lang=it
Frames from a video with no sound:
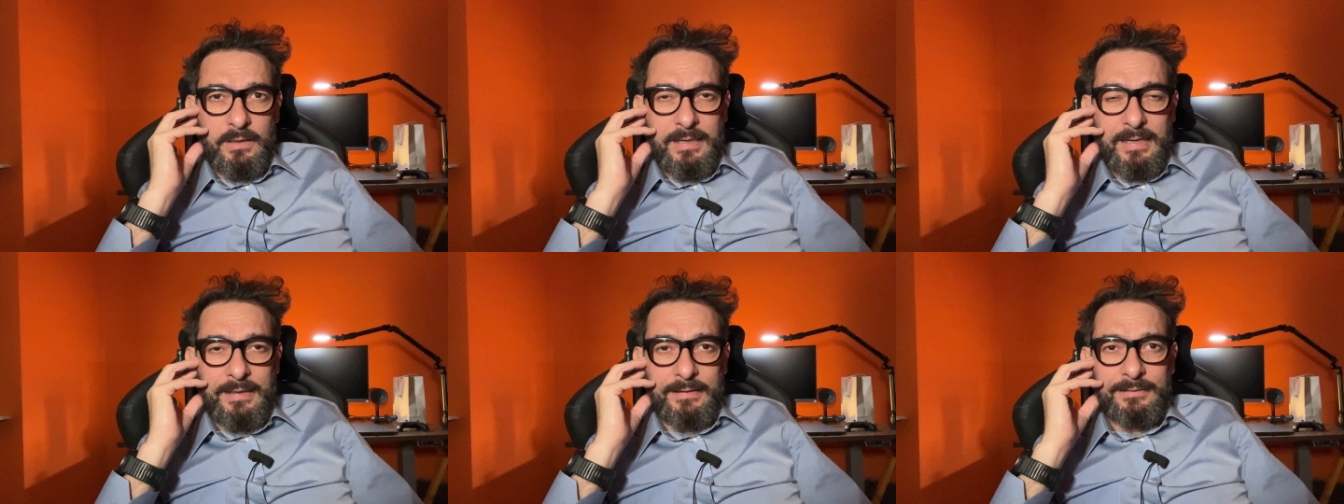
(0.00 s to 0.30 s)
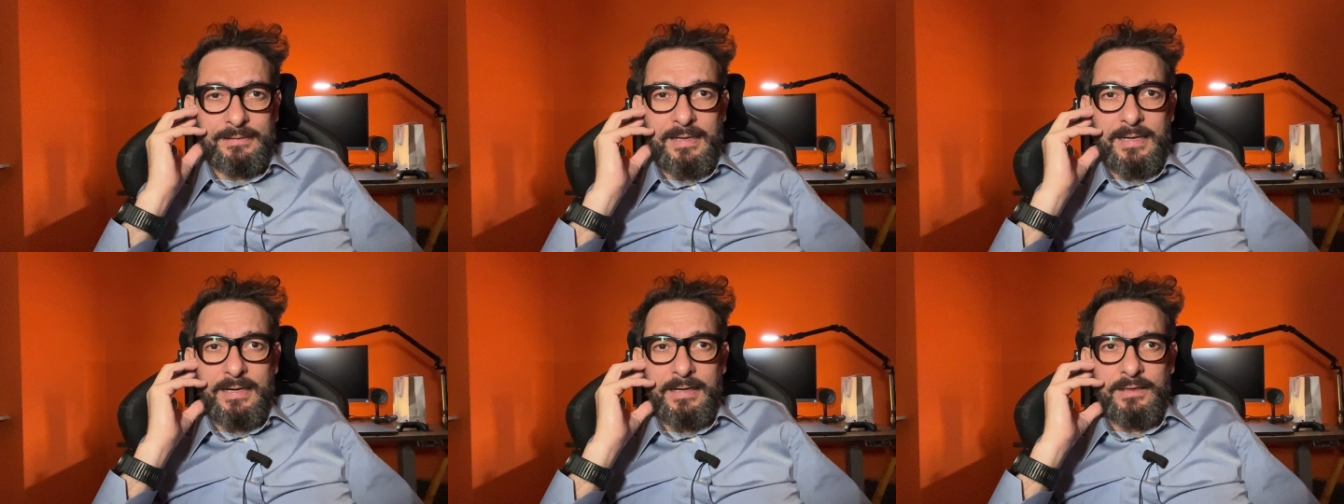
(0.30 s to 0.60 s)

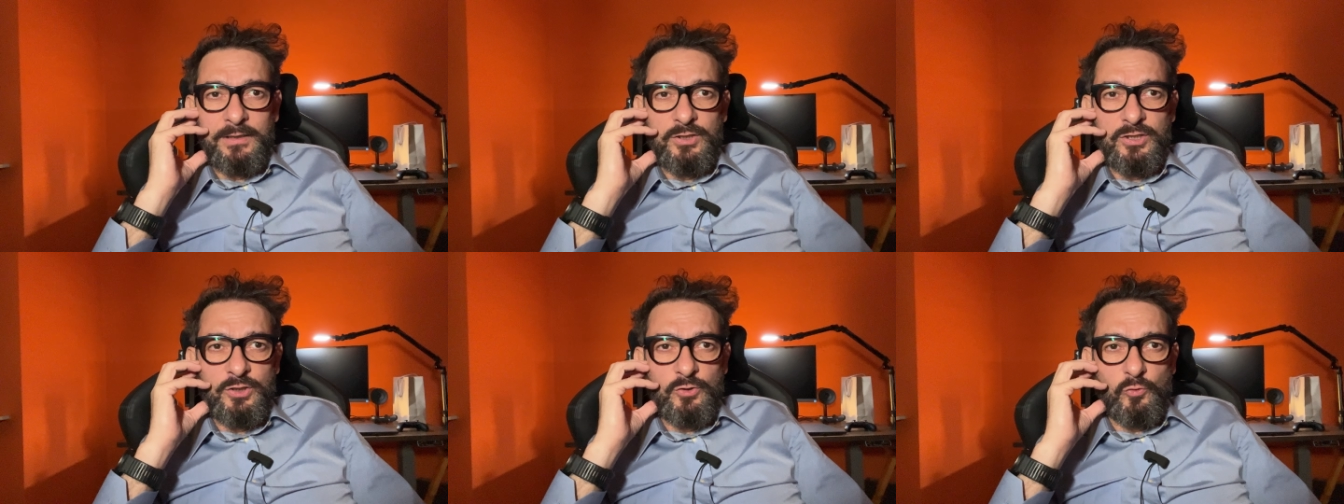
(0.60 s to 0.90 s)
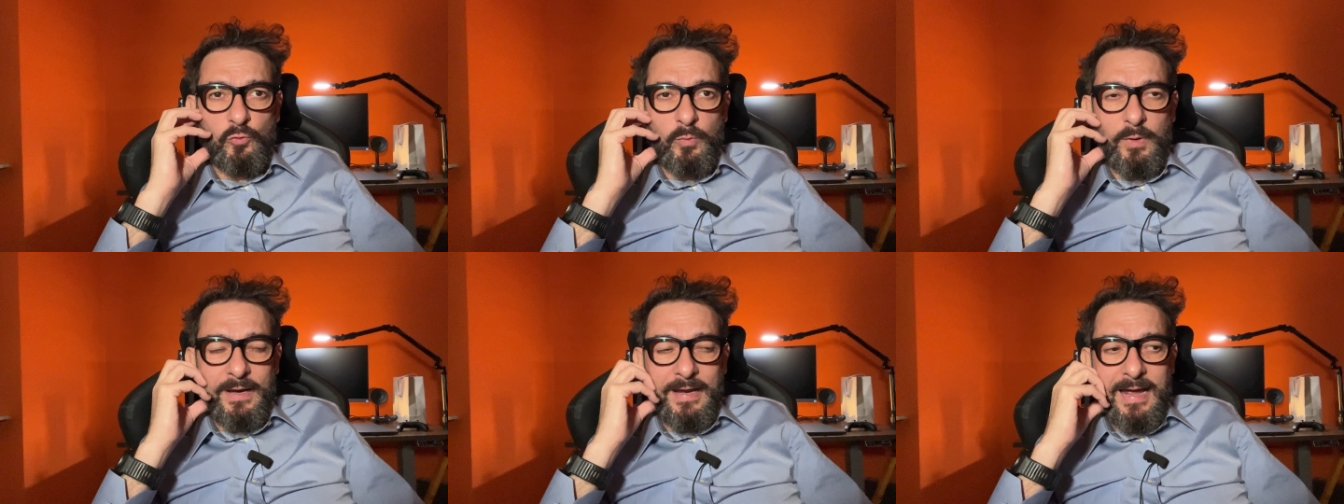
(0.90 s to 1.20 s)
andare in
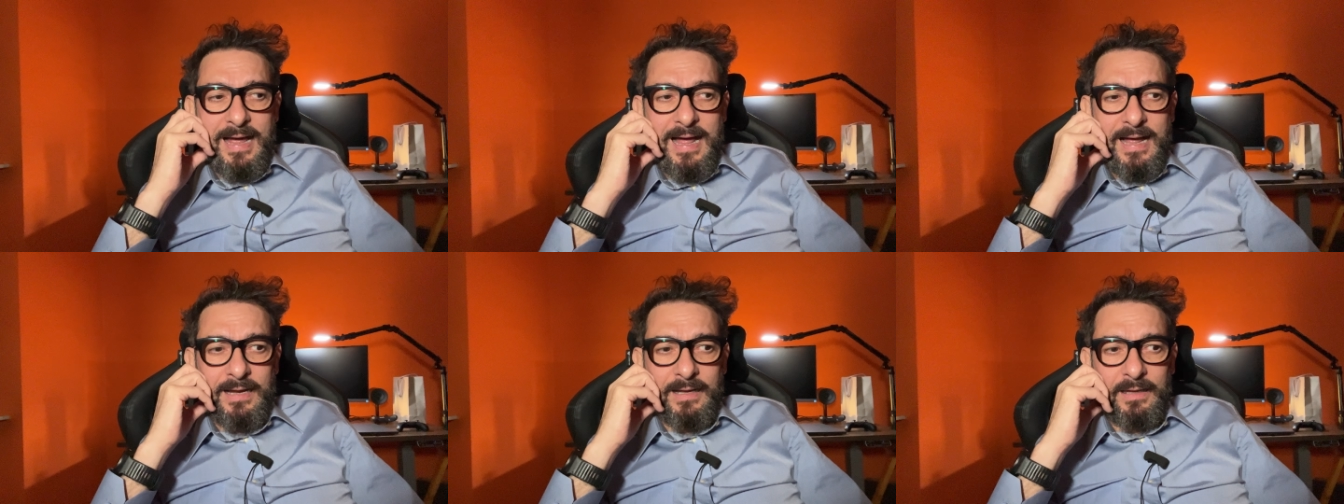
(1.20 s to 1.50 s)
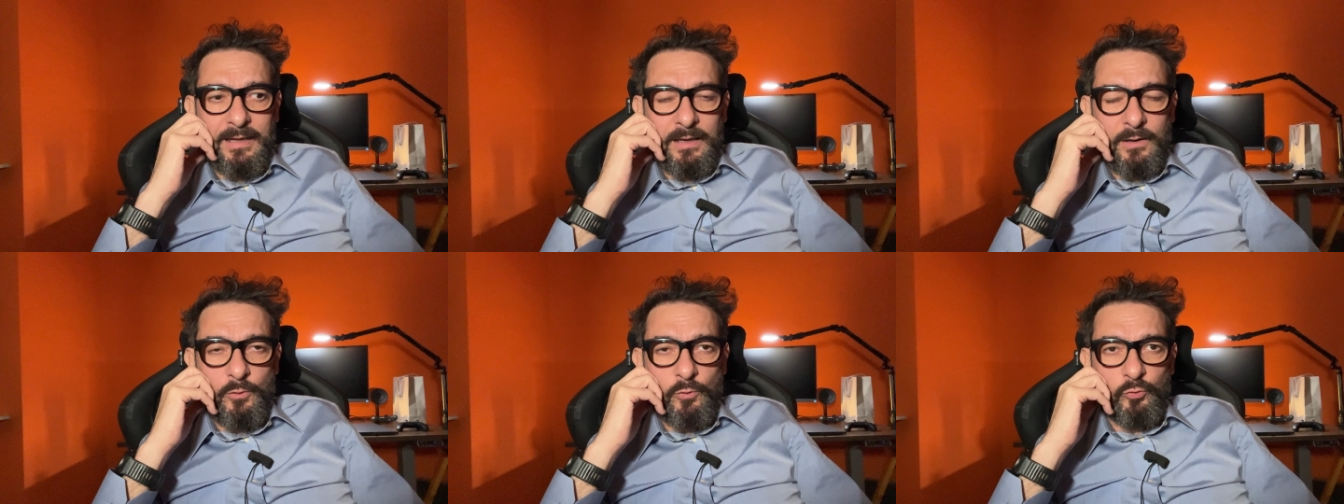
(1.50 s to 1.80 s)
giro
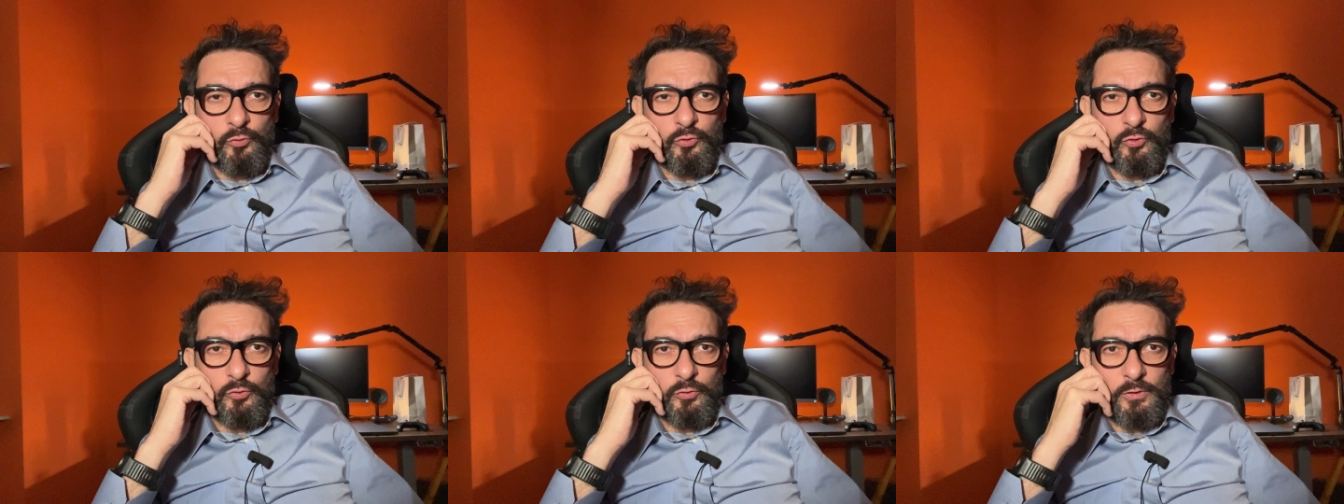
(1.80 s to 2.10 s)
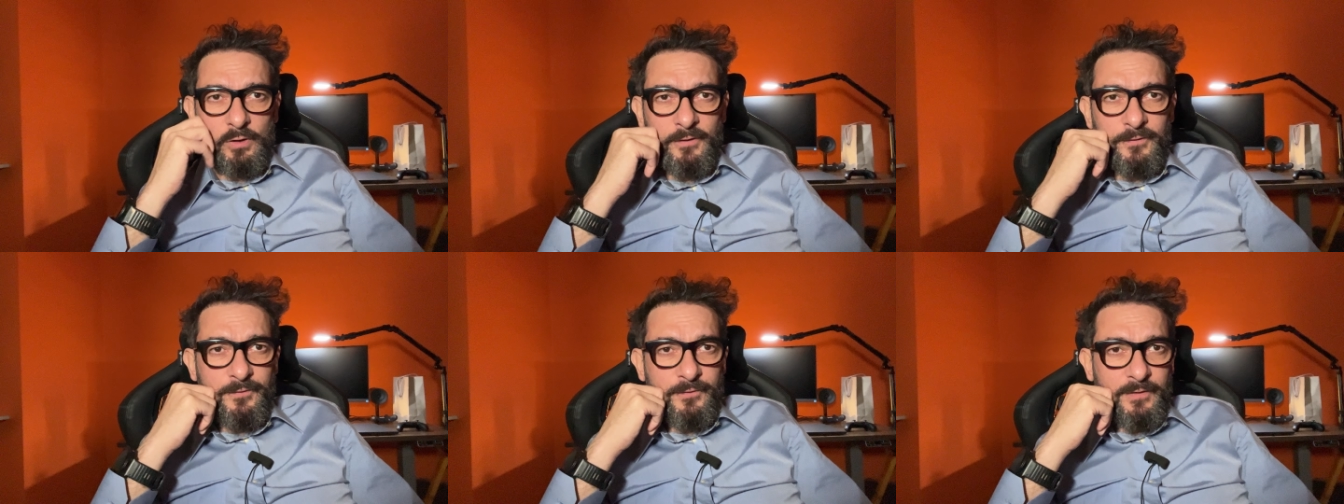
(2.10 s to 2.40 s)
ubriachi o
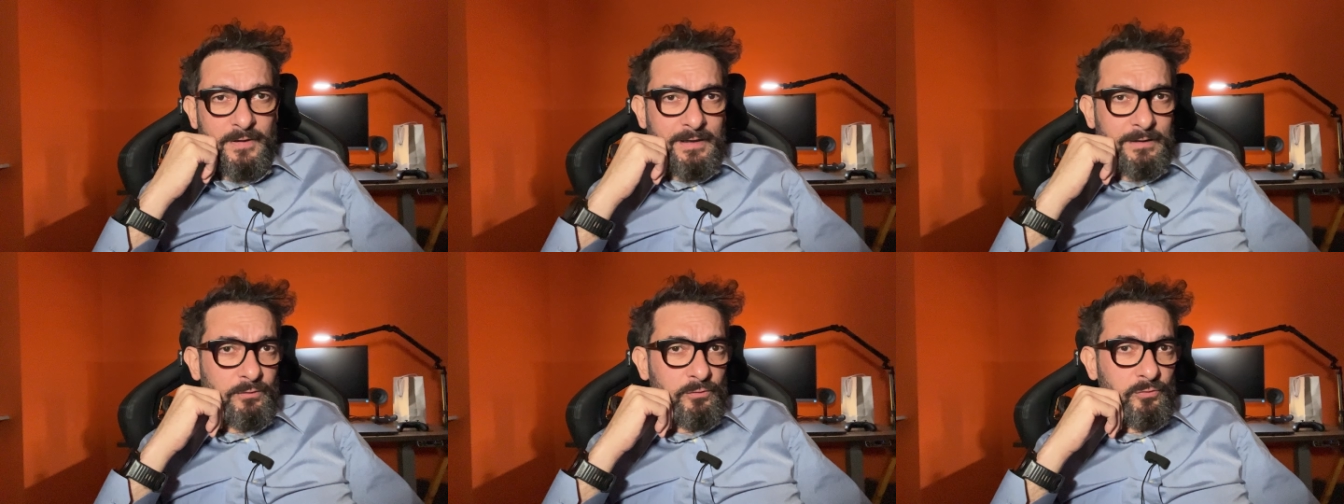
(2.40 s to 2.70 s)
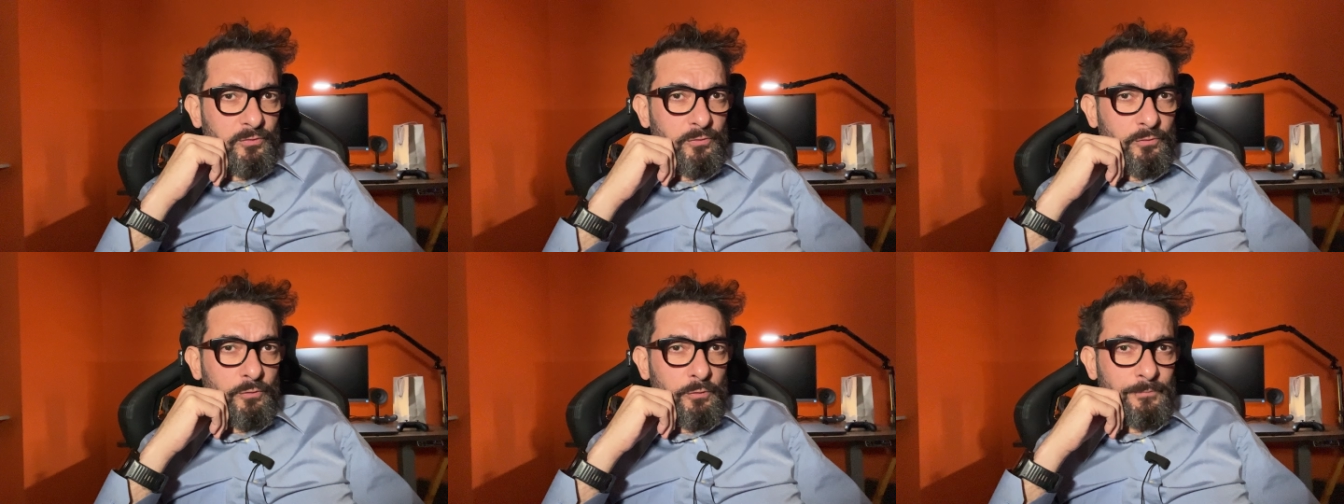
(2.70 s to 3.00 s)
sotto
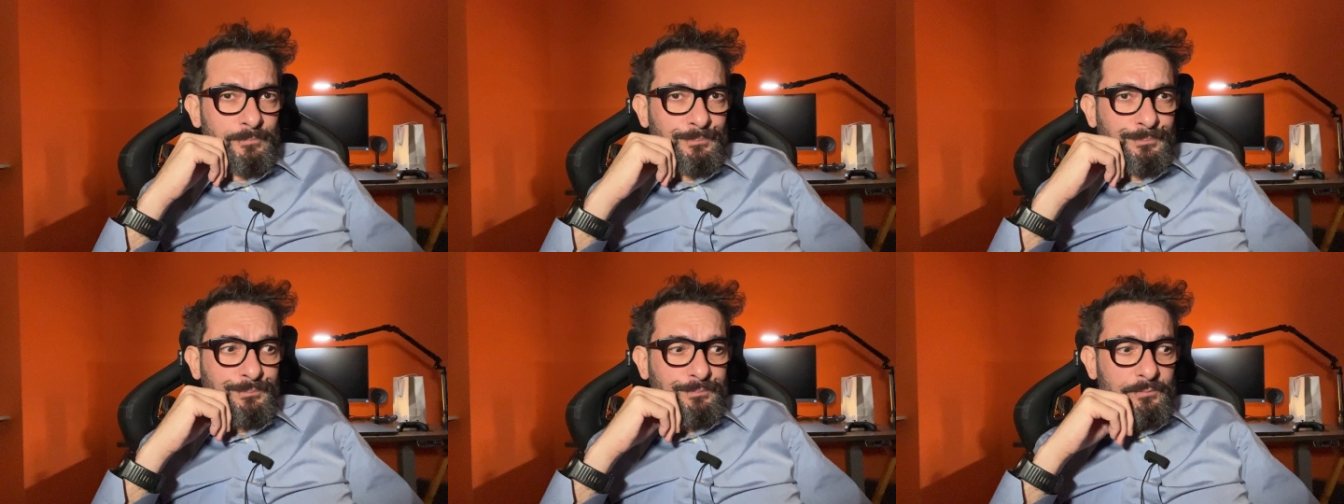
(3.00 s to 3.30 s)
l'effetto